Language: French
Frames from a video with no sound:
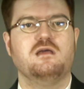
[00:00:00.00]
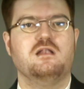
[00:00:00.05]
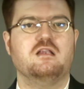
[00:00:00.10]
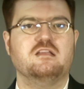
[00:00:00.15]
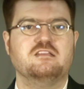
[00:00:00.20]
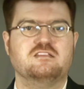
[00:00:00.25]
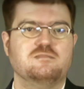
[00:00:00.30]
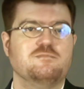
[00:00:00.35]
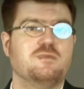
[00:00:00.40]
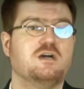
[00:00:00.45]

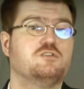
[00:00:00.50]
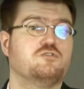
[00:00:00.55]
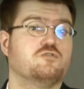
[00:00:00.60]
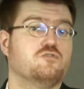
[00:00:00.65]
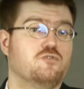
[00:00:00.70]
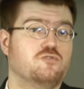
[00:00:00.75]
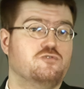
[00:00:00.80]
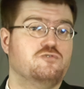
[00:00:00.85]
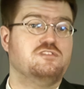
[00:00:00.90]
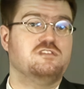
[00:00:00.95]
Les images
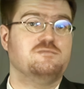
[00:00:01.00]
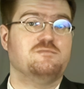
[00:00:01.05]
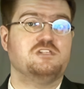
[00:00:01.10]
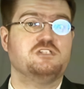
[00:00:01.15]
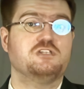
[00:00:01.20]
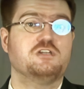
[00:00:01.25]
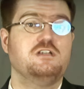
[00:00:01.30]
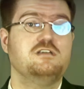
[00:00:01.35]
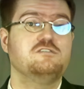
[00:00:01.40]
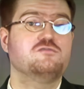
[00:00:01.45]
entre deux
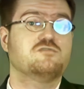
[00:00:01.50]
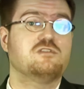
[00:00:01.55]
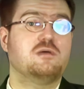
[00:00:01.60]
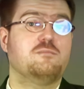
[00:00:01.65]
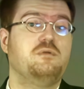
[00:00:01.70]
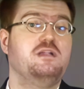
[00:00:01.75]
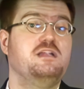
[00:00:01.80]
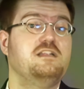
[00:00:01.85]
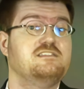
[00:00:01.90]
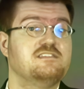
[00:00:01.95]
images clés sont
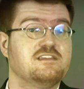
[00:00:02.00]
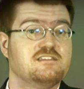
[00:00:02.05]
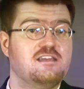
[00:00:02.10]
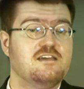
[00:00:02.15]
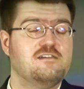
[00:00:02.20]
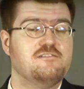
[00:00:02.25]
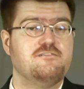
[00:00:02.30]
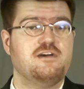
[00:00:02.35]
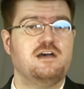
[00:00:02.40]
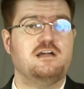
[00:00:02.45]
appelées les
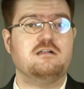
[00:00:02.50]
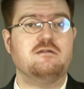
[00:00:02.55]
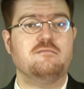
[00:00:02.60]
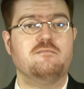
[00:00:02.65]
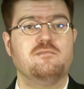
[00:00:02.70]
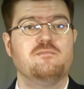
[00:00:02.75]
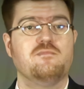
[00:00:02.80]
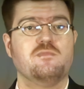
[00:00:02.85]
intervalles.